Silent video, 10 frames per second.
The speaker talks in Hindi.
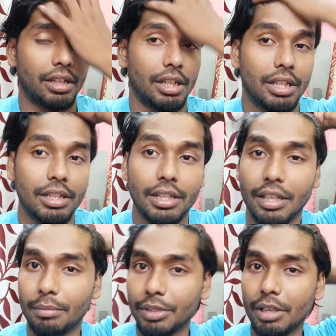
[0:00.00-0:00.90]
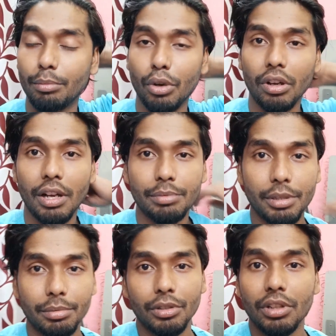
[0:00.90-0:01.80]
कल के डेट अब ये ब्लॉग आप
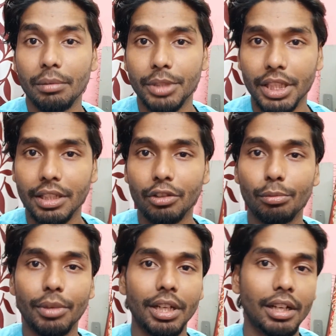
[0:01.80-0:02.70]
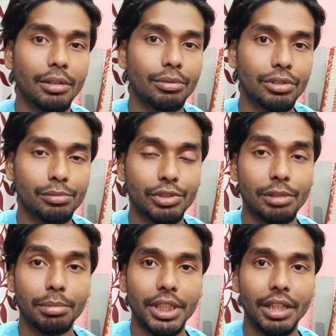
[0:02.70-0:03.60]
सभी को कब देखने को मिल रहा है वो तो
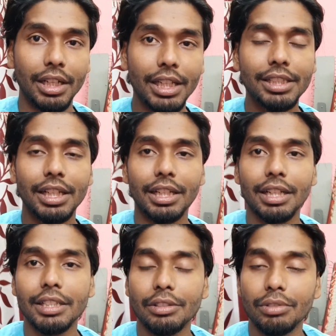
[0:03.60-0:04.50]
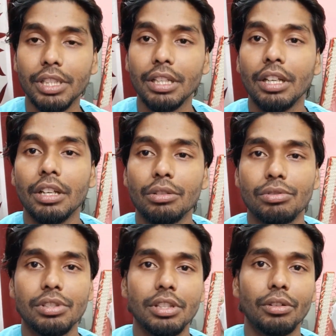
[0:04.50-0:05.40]
मुझे पता नहीं चलेगा क्योंकि
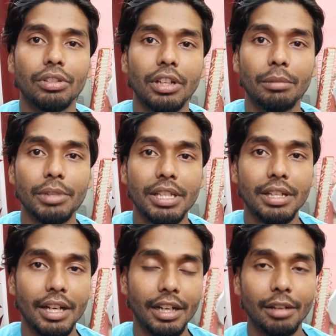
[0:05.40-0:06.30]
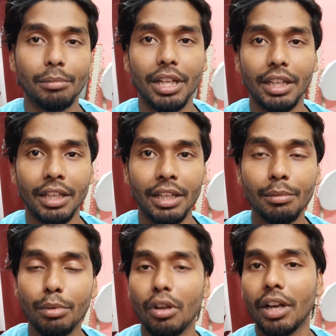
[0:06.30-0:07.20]
कुछ दिनों तक अभी रेंडमली
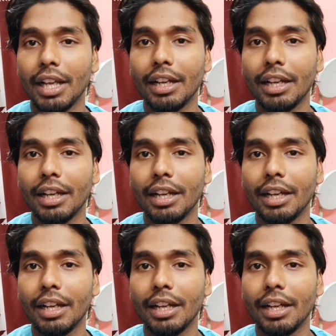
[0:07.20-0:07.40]
ही ब्लॉग